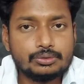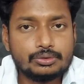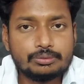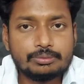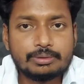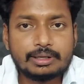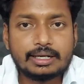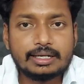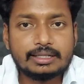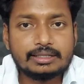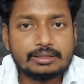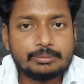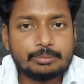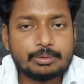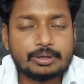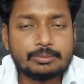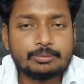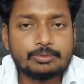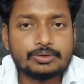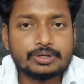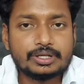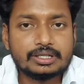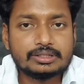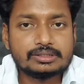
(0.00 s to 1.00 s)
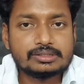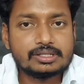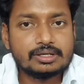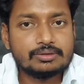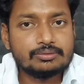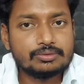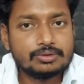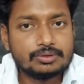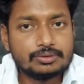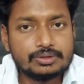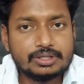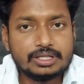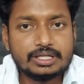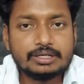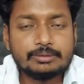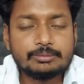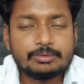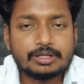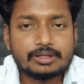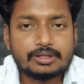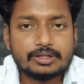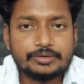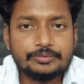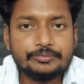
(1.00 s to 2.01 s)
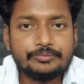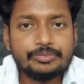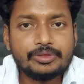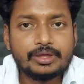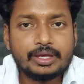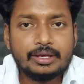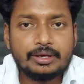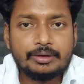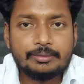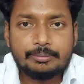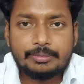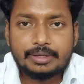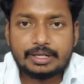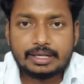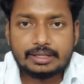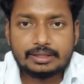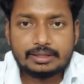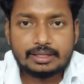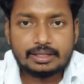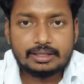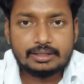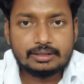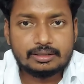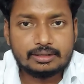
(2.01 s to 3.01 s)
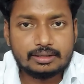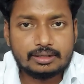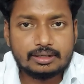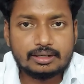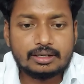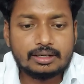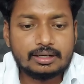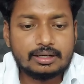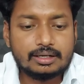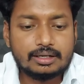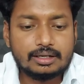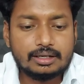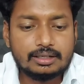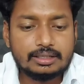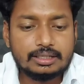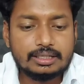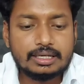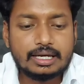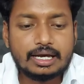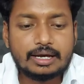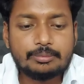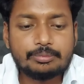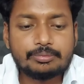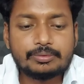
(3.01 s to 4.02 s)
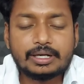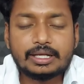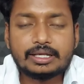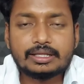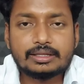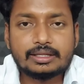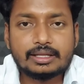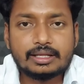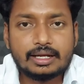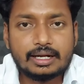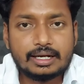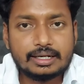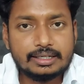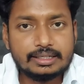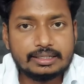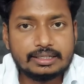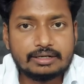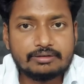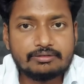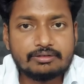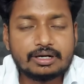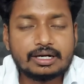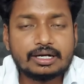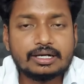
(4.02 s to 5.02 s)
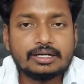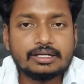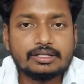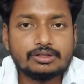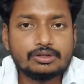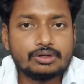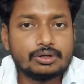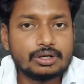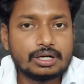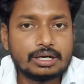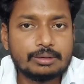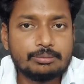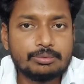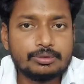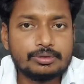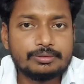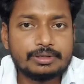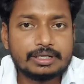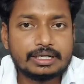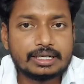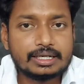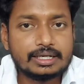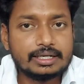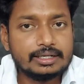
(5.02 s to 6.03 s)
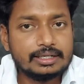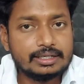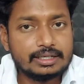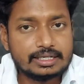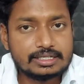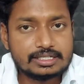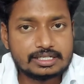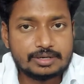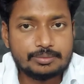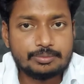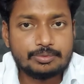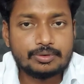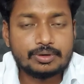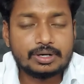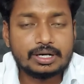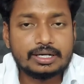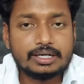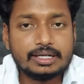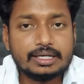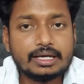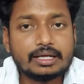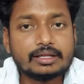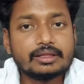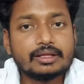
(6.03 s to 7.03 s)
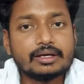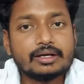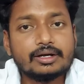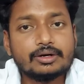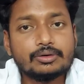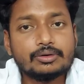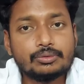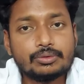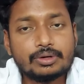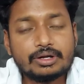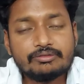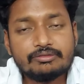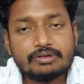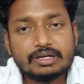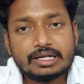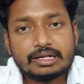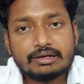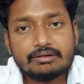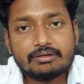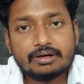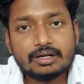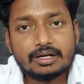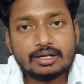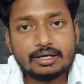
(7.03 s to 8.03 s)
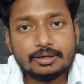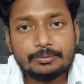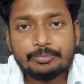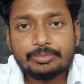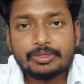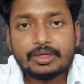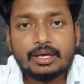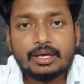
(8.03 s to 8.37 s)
యూట్యూబర్లు అయితే ప్రమోట్ చేస్తూ ఉన్నారు దీన్ని మాత్రం మీరైతే ఈ యాప్ను అయితే అడిక్ట్ అవ్వకండి ఇందులో డబ్బులు పెట్టకండి నష్టపోకండి అంతేకాకుండా వేరే వాళ్ళ